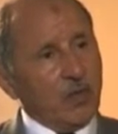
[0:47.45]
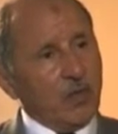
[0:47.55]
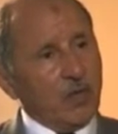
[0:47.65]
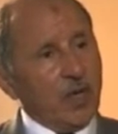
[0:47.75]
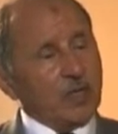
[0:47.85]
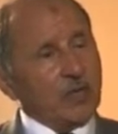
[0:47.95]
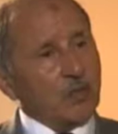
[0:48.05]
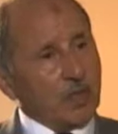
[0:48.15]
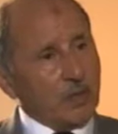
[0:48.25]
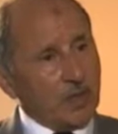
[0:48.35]

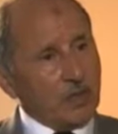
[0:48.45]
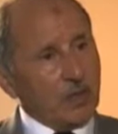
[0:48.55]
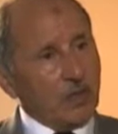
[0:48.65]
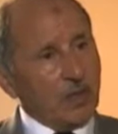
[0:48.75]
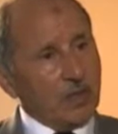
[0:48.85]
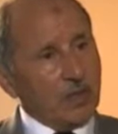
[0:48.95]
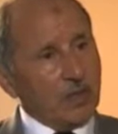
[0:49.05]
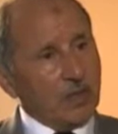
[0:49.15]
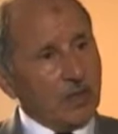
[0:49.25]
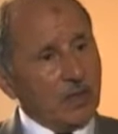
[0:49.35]
وحتى المجتمع
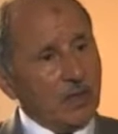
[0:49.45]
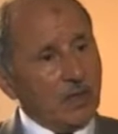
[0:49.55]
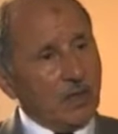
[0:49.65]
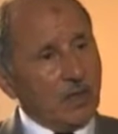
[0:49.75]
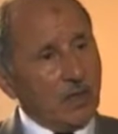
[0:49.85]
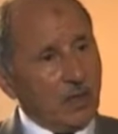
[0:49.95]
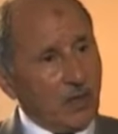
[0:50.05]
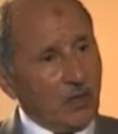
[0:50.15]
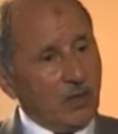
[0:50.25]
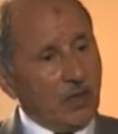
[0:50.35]
الدولي آه،
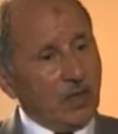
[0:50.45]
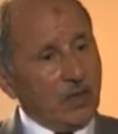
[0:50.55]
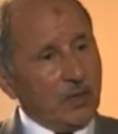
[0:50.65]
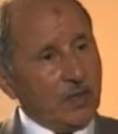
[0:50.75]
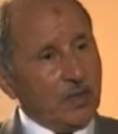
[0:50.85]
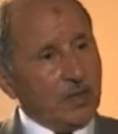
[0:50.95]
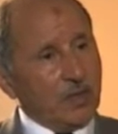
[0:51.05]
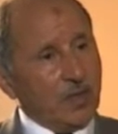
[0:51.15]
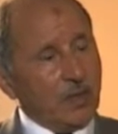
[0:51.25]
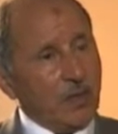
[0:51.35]
أنا أقولها الليبيين
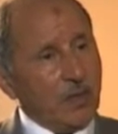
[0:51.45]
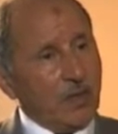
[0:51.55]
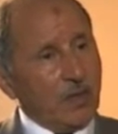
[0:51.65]
عندما